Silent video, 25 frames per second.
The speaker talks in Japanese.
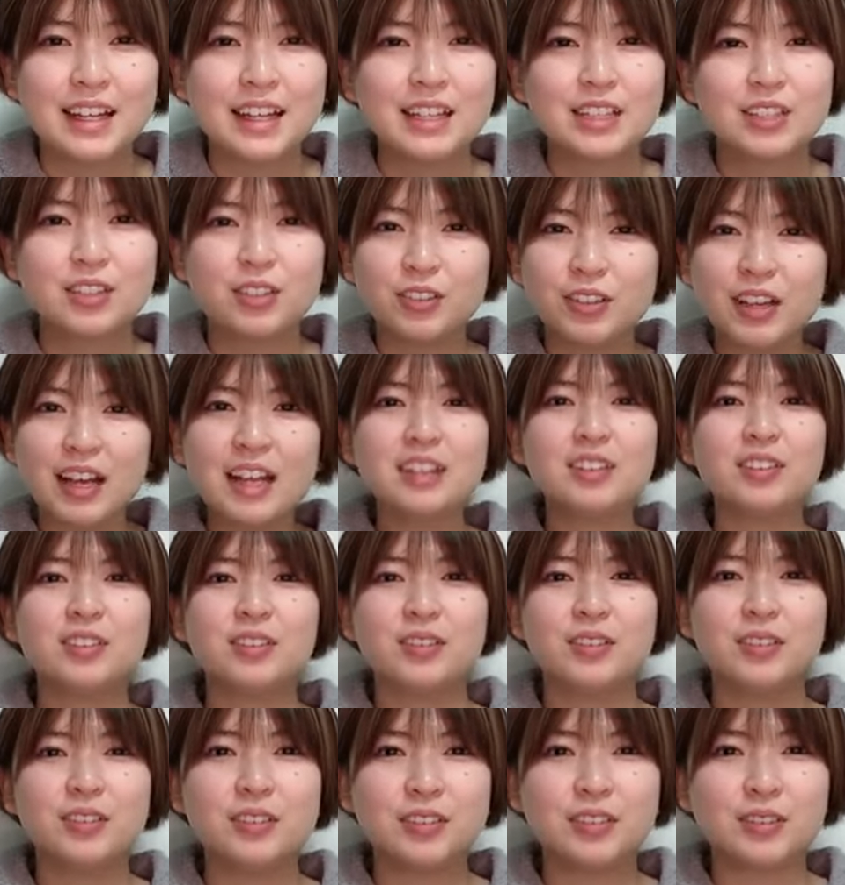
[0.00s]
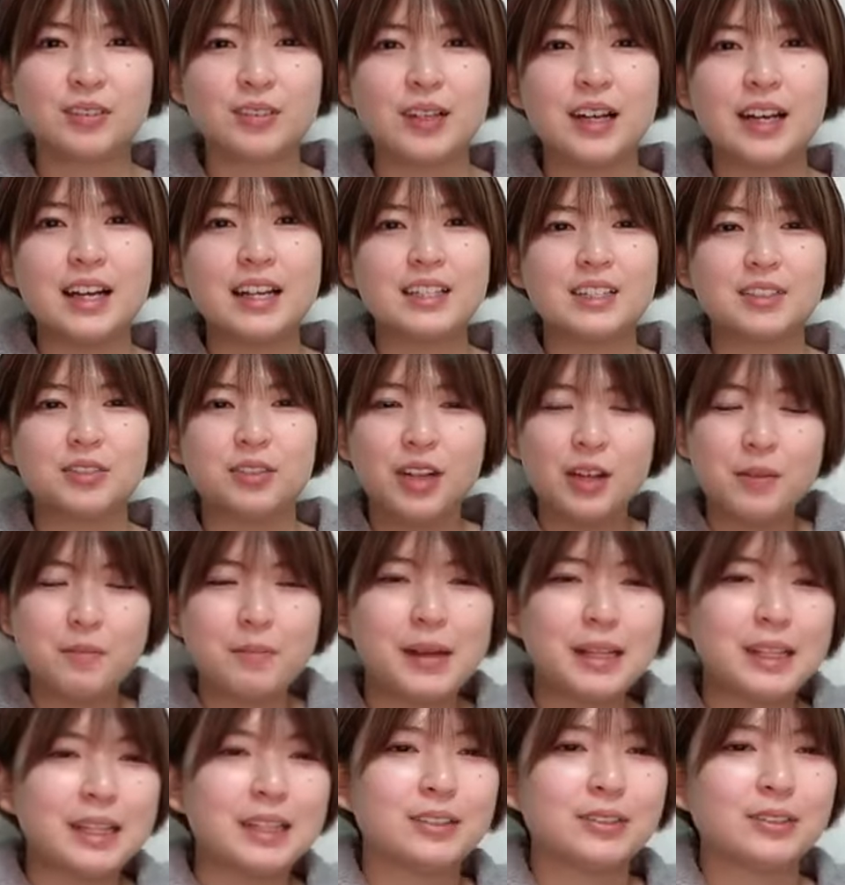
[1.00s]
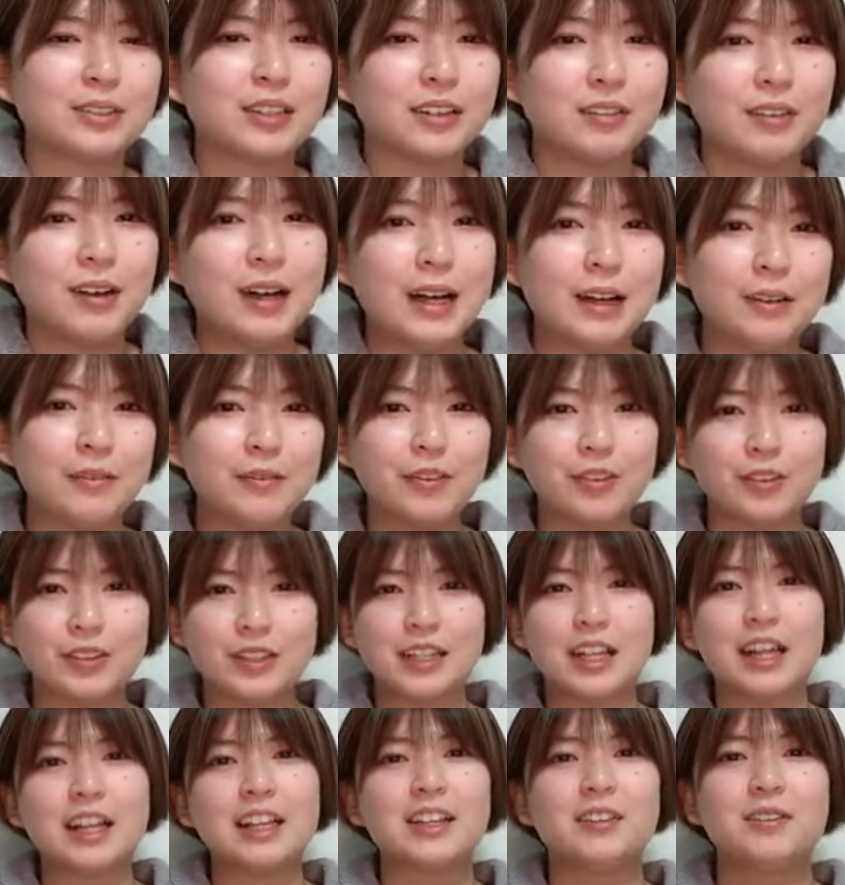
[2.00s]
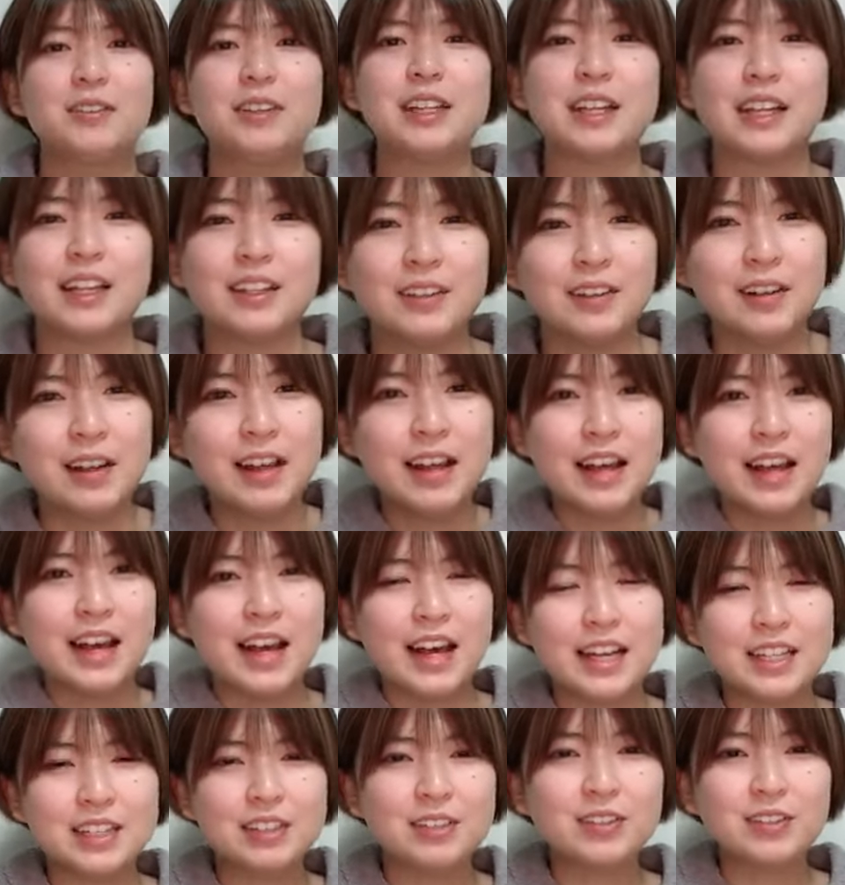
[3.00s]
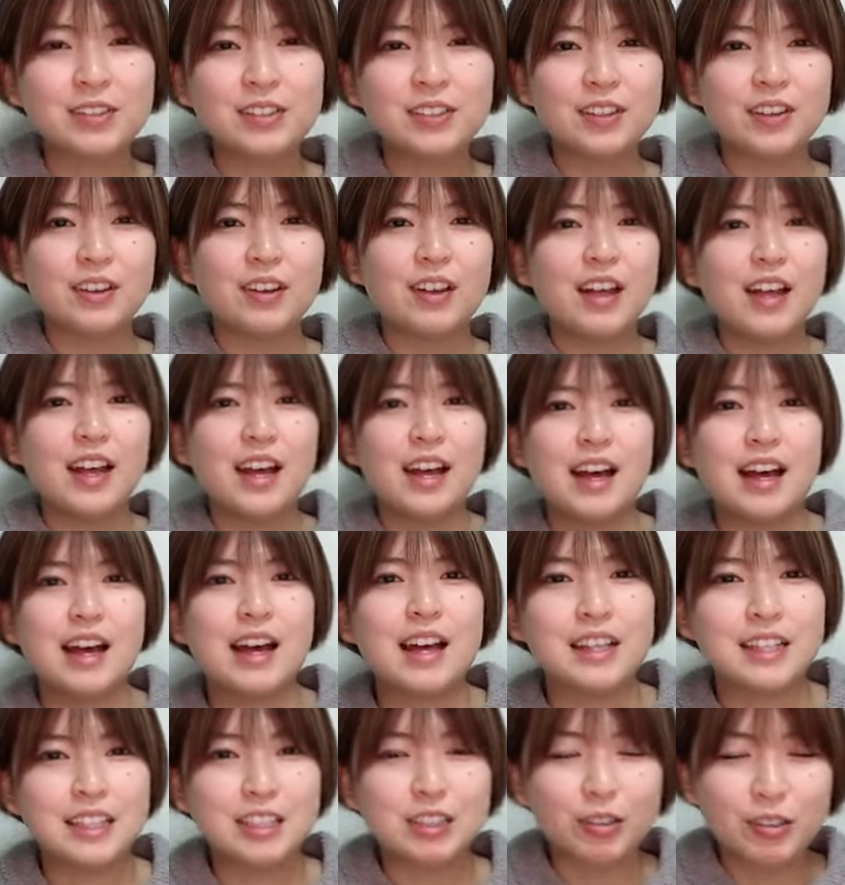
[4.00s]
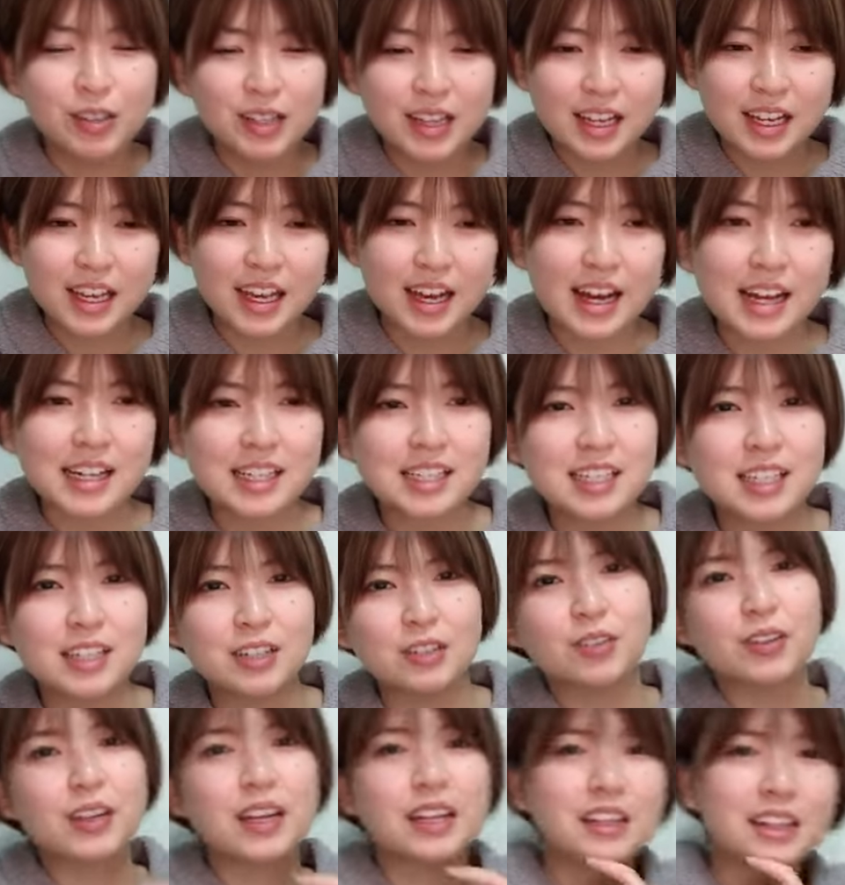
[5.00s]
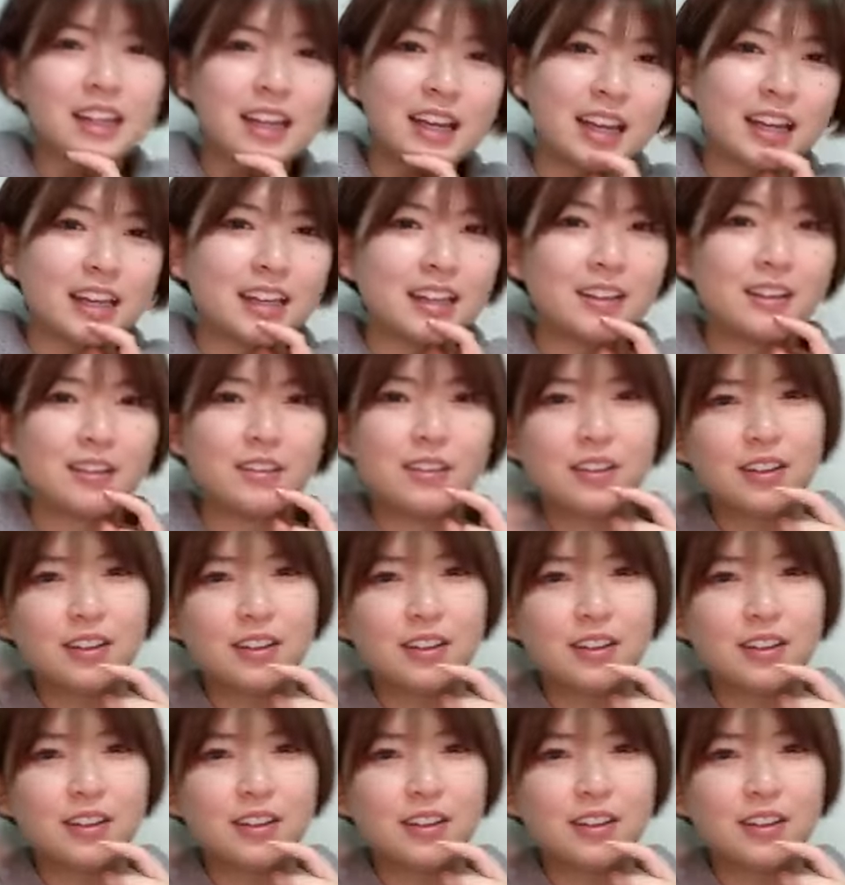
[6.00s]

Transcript: その後とかそれまでとかはもう何でもいいんだけどあそこの一人だけ足広げて